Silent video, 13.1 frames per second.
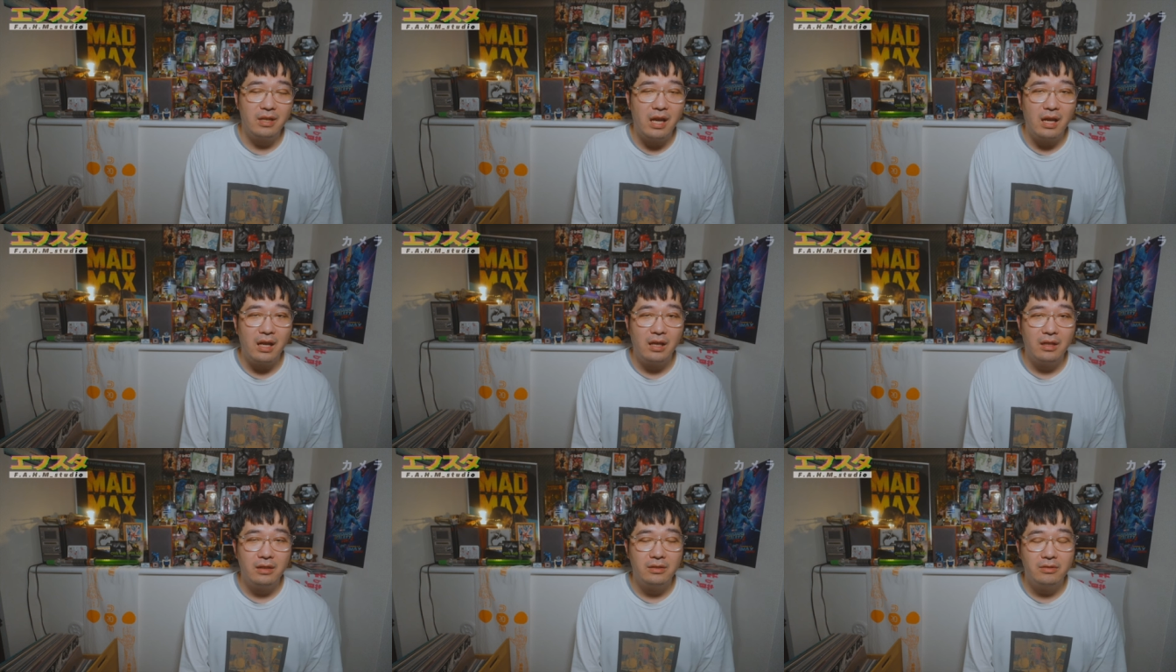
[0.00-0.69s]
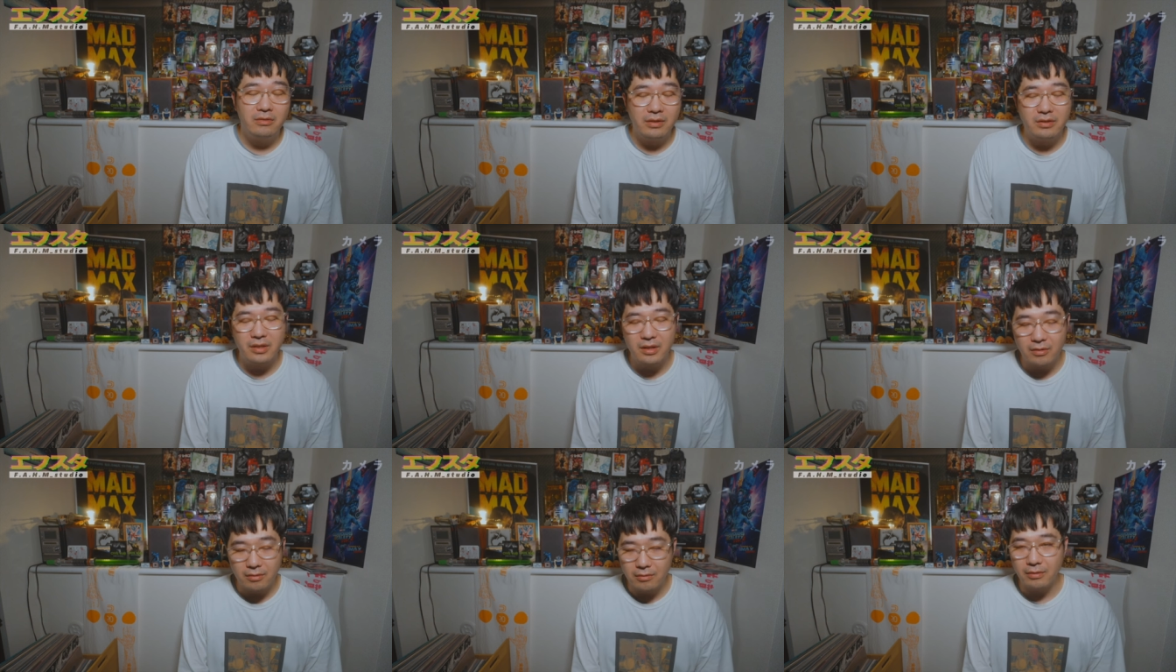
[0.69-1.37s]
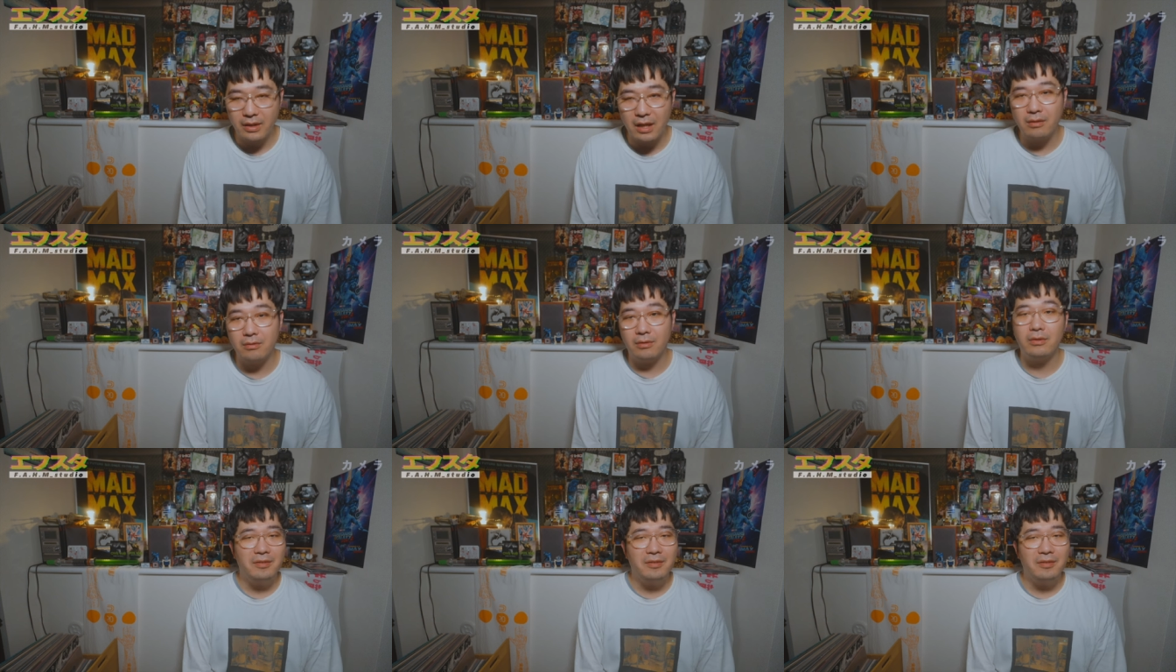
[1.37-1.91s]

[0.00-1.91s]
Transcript: が主人公であると。